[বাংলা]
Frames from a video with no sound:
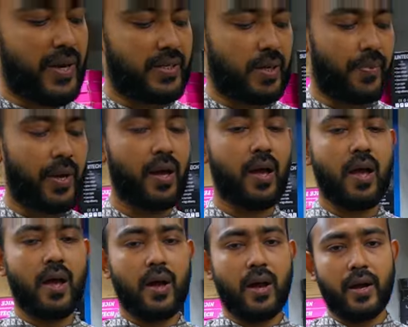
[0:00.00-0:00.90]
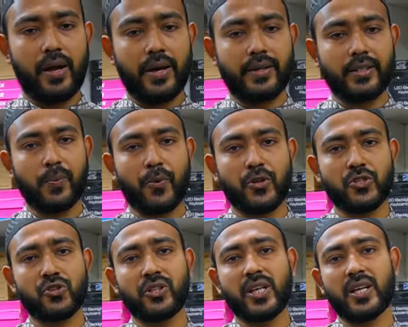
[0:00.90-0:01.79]
পেয়ে যাবে এটিতে
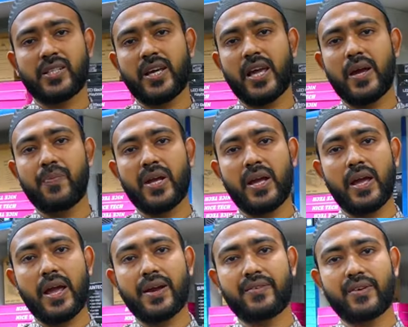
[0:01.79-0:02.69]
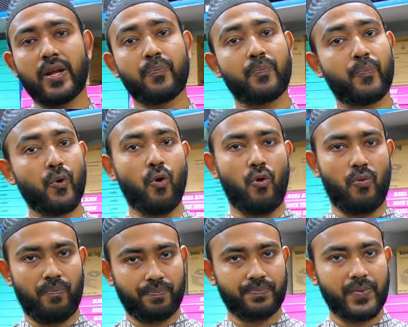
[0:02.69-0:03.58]
প্রসেসর দেওয়া আছে এএমডি এ টেন প্রো
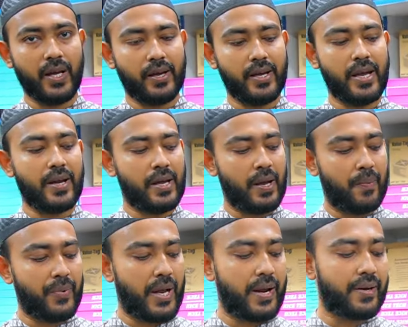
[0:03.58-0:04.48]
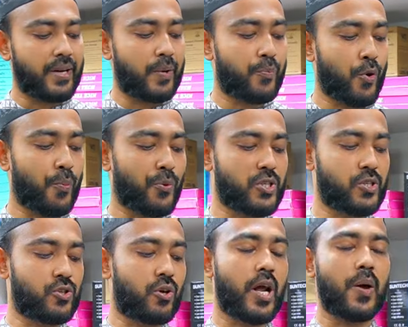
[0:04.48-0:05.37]
হ্যাঁ ডি এ টেন প্রো
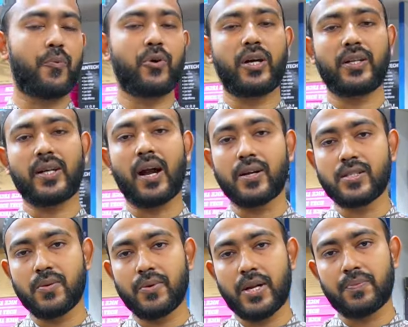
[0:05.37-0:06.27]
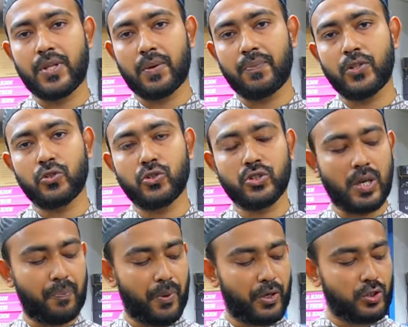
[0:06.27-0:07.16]
প্রসেসর এবং এটাতে আট জিবি র্যাম থাকবে দুশো
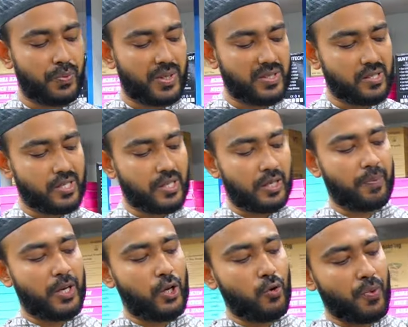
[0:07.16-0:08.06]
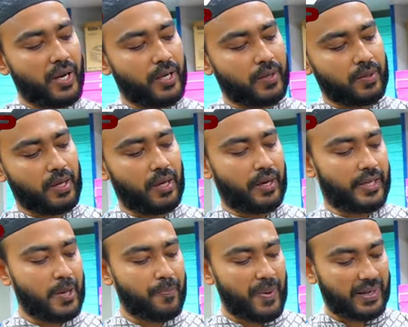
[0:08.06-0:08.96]
ছাপ্পান্ন জিবি এসএসডি থাকবে নিউমেরিক
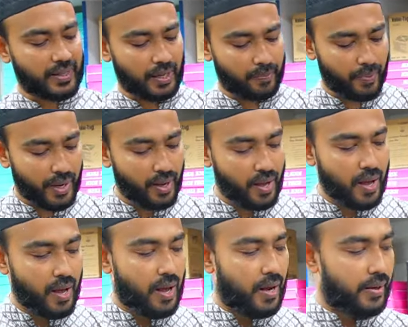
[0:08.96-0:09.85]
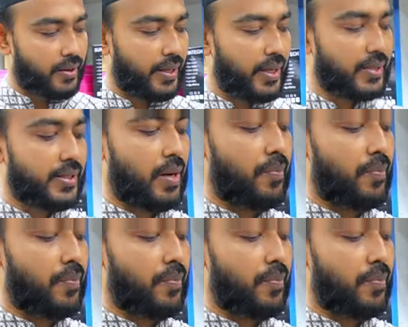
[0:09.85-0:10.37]
কিপ্যাড থাকবে ঠিক আছে